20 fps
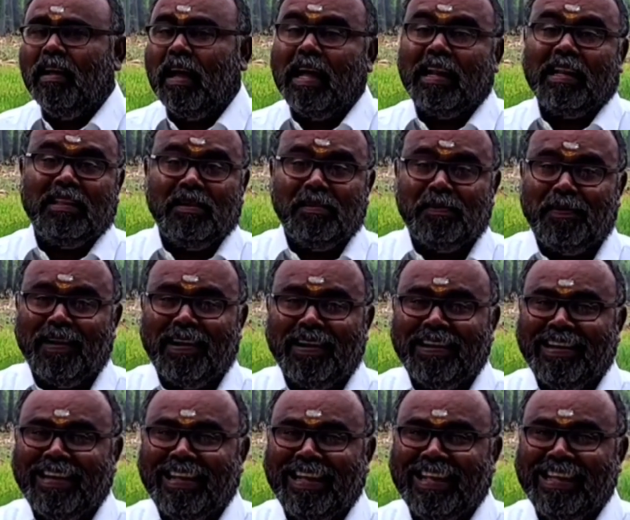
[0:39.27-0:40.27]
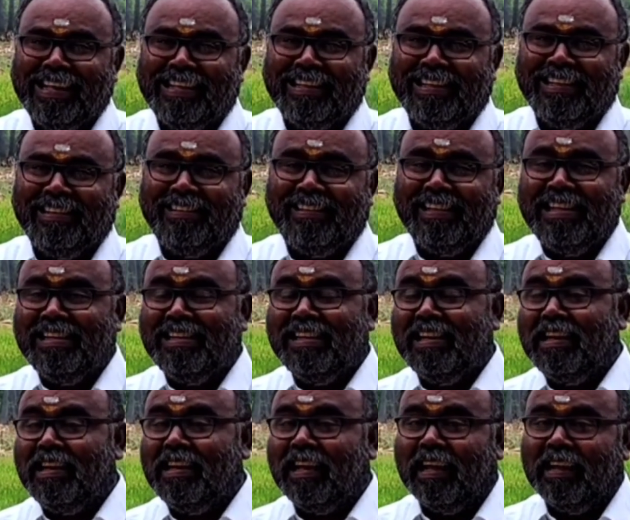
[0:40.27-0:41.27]
அறத்துப்பாலில
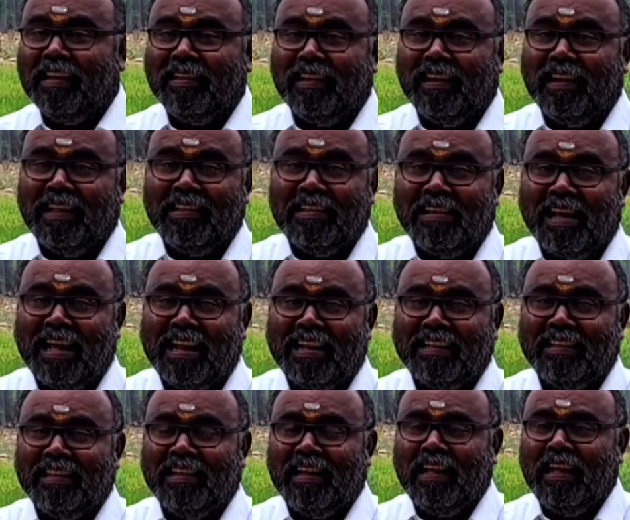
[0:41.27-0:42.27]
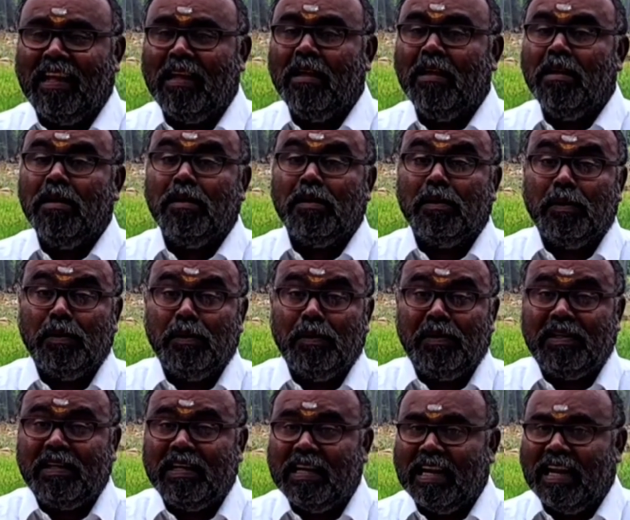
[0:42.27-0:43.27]
செய்நன்றி அறிதல் அதிகாரத்தில்
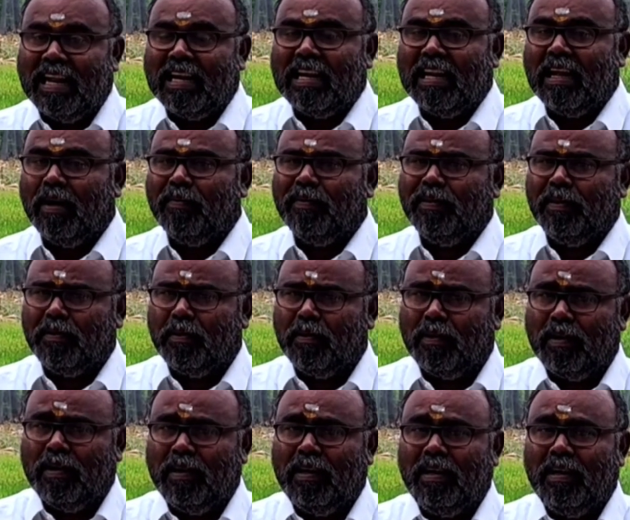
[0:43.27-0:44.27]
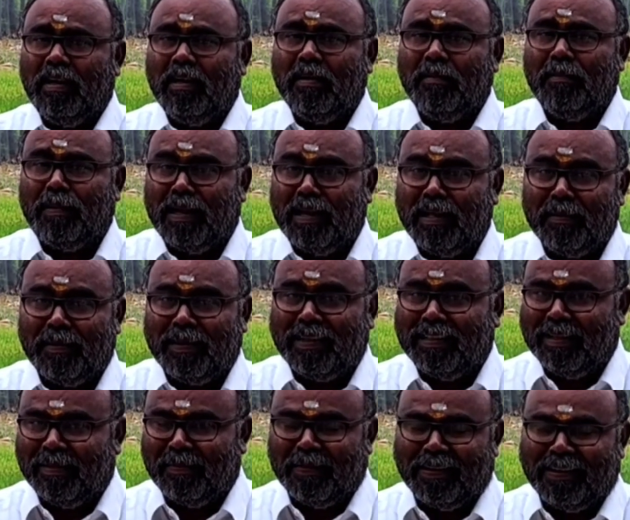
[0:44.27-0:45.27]
நூற்றி நான்காவது குரலில்
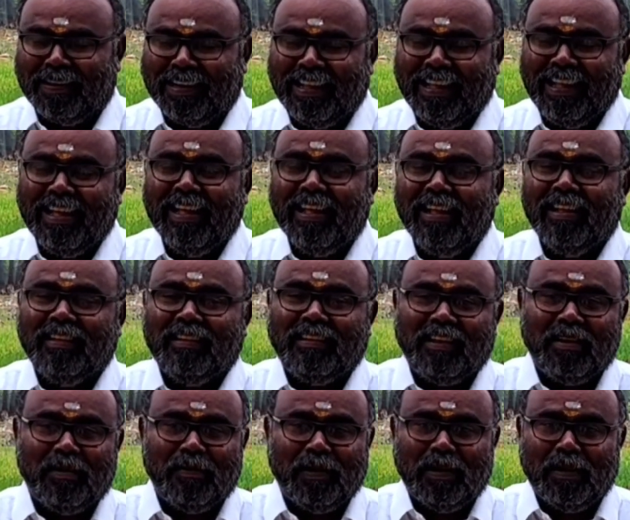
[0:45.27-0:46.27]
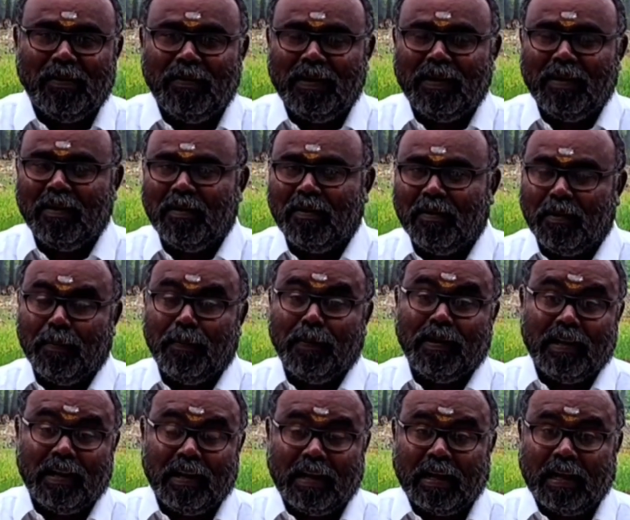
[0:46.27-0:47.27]
பனைமரத்தை பற்றி திருவள்ளுவர்
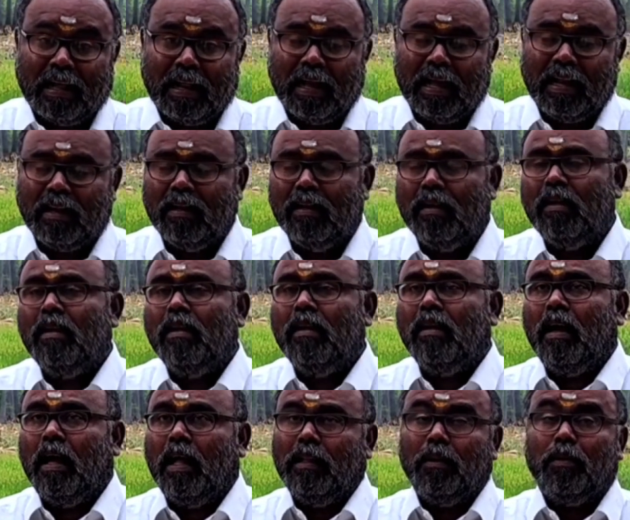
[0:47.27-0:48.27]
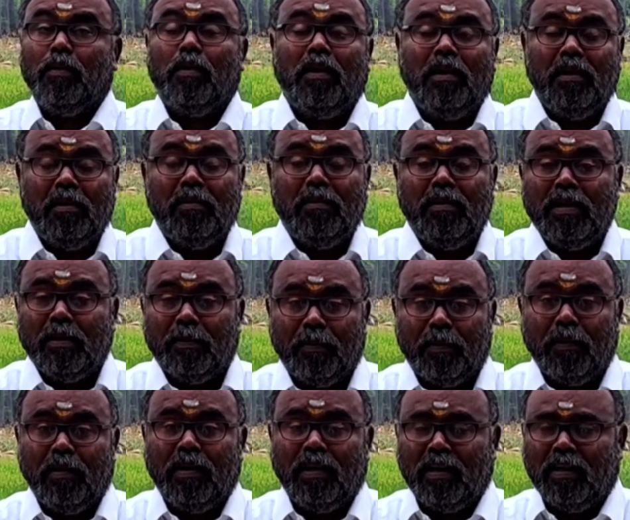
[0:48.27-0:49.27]
குறிப்பிட்டிருக்கிறார் அந்த குரலினுடைய
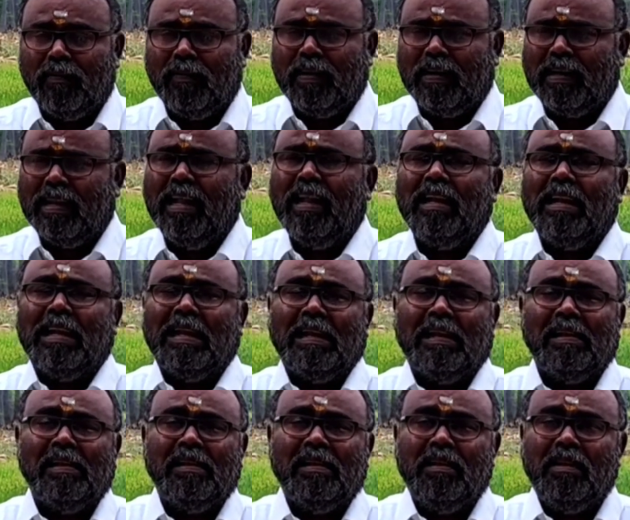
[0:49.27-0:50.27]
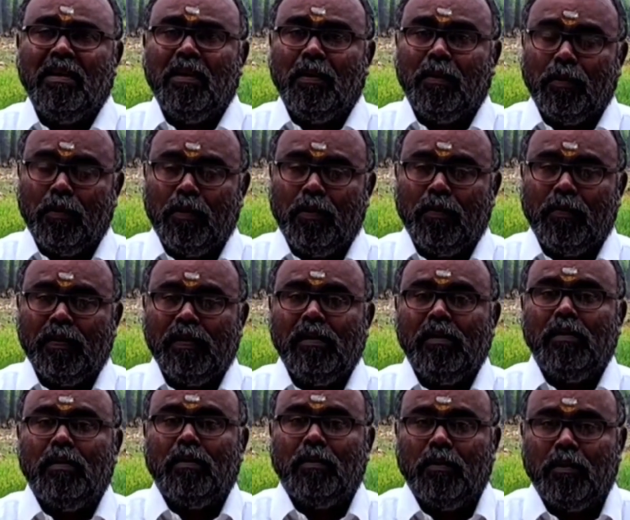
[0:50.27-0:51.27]
பொருள் என்னவென்றால் ஒருவன்
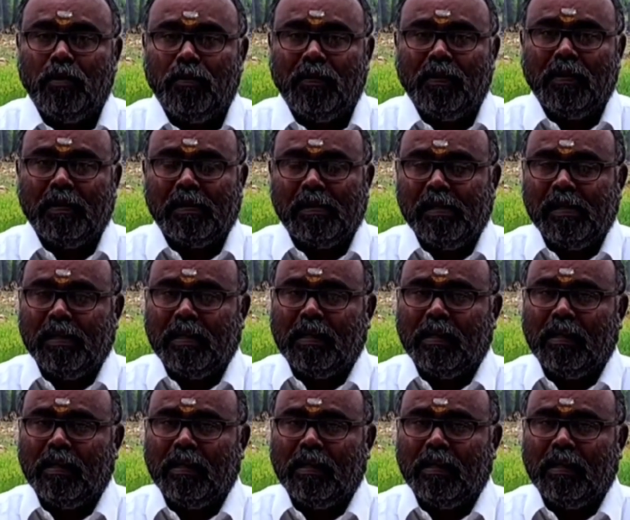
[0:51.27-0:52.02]
ஒருவருக்கு